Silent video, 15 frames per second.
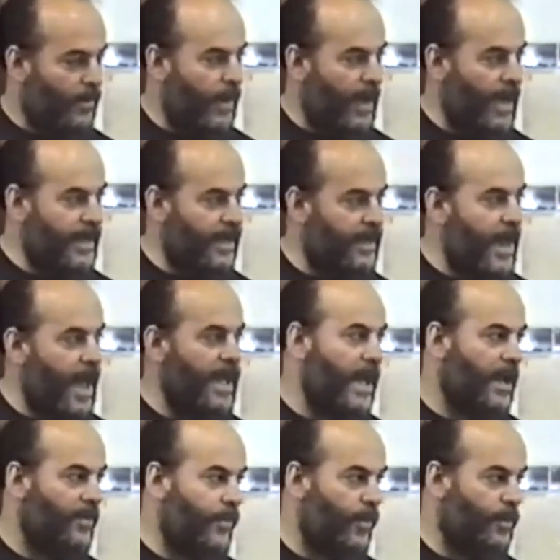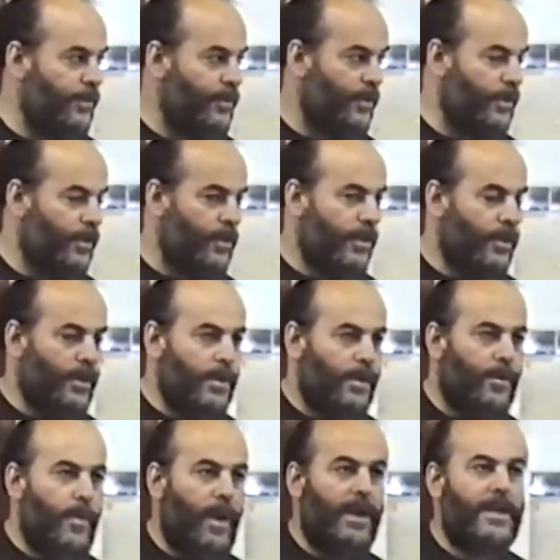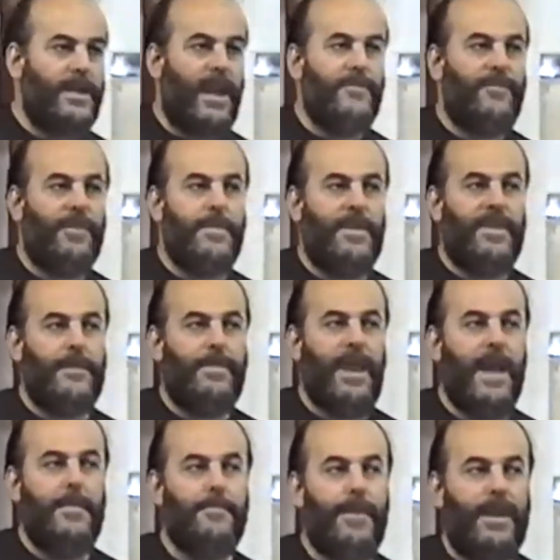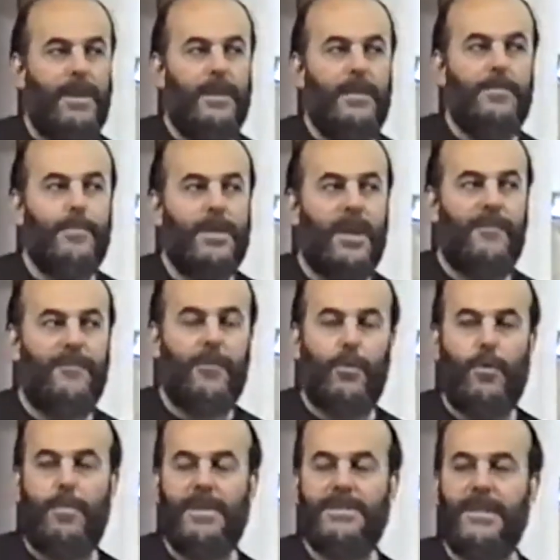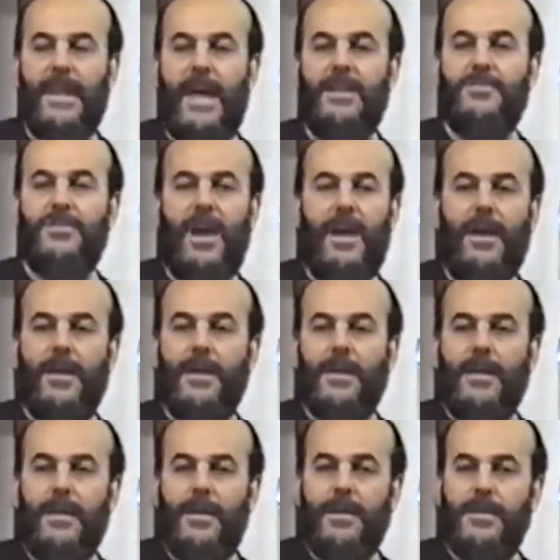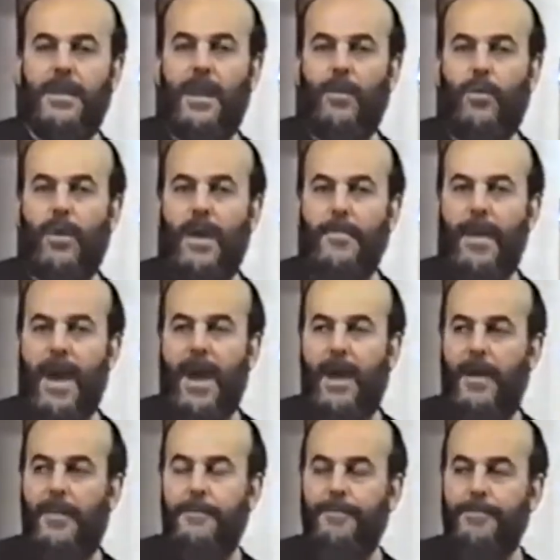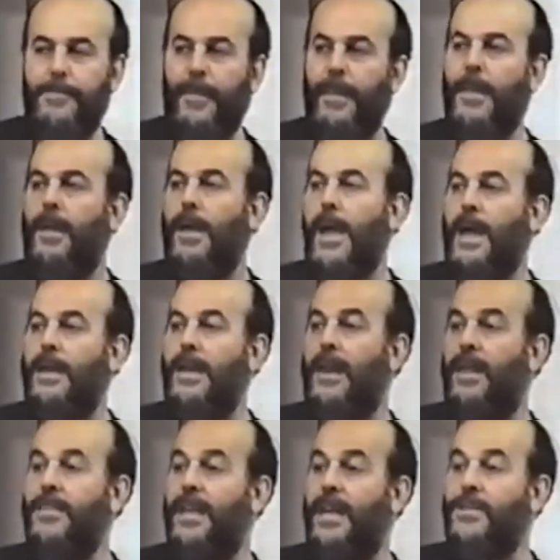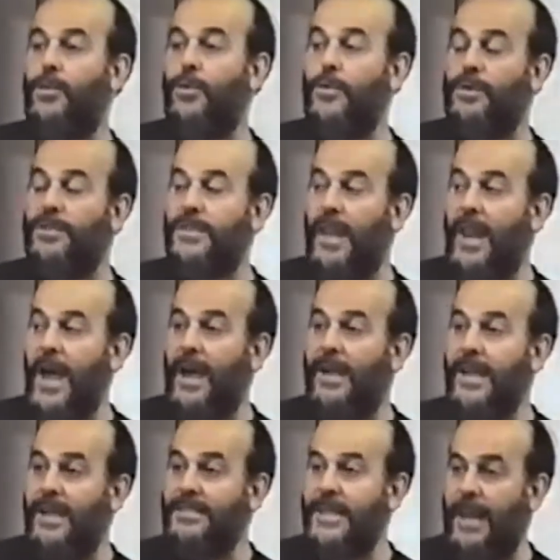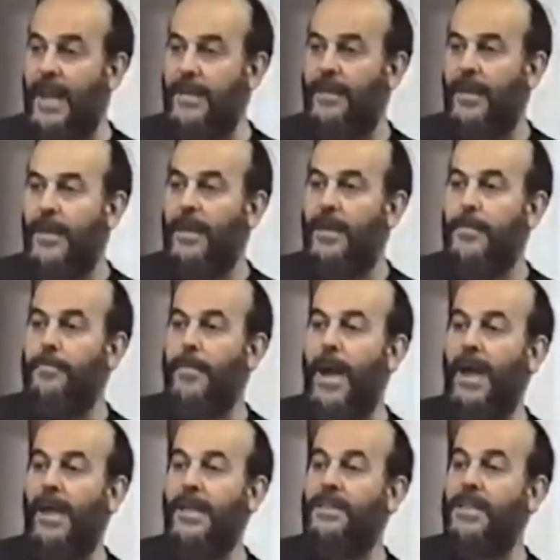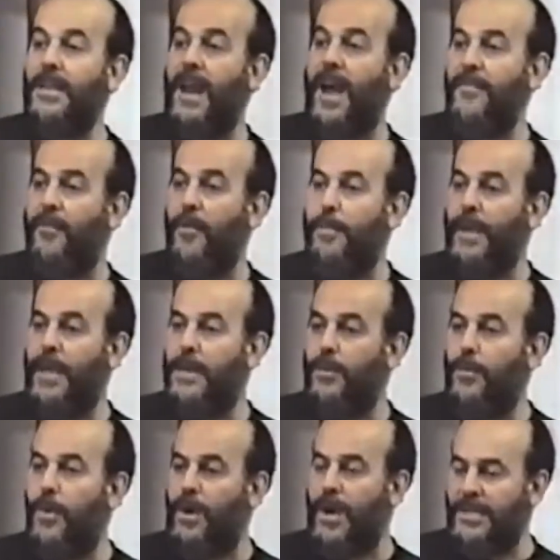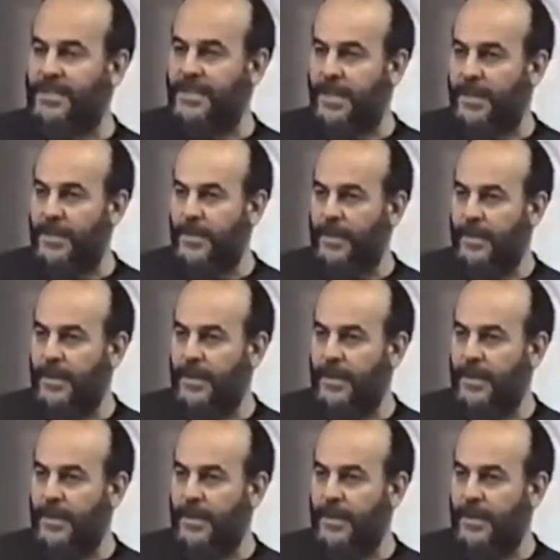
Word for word: ولكن لا يكفر وإن كان في المذهب الحنبلي بكفروه بس الأرجح عند العلماء أن الذي يترك الصلاة كسلا مع اعترافه بأنه مقصر